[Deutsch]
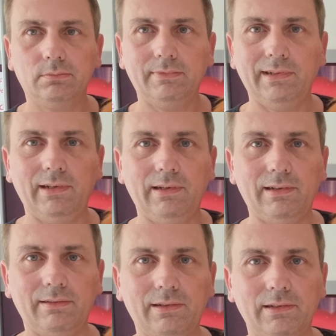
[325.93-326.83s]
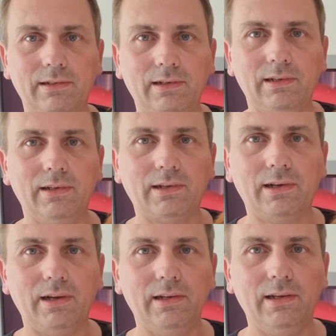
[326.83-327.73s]
Nee, ich habe tatsächlich
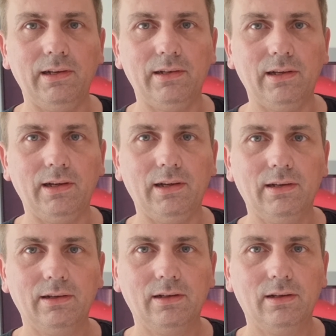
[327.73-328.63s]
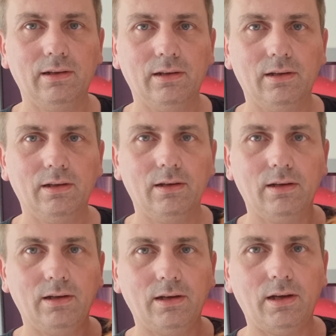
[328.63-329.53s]
keine Idee.
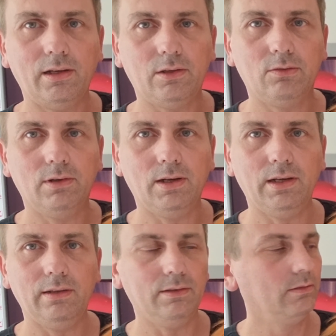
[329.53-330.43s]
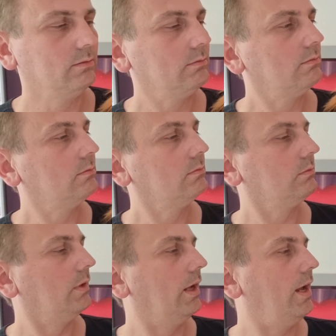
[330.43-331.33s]
Hast du eine?
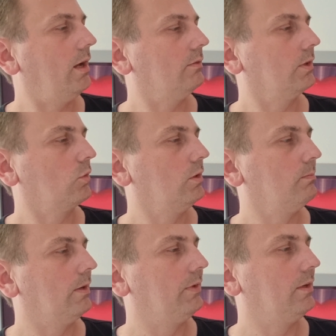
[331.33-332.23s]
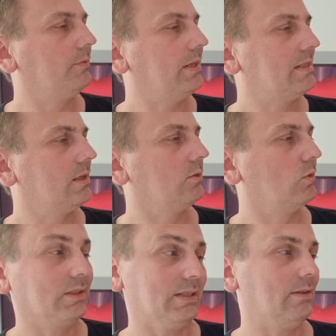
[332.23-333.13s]
Naja, wir könnten mal wieder Fernsehen
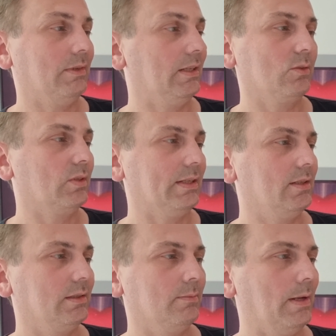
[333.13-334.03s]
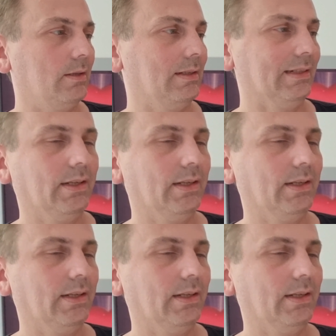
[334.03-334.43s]
gucken. Das haben wir ja so selten gemacht.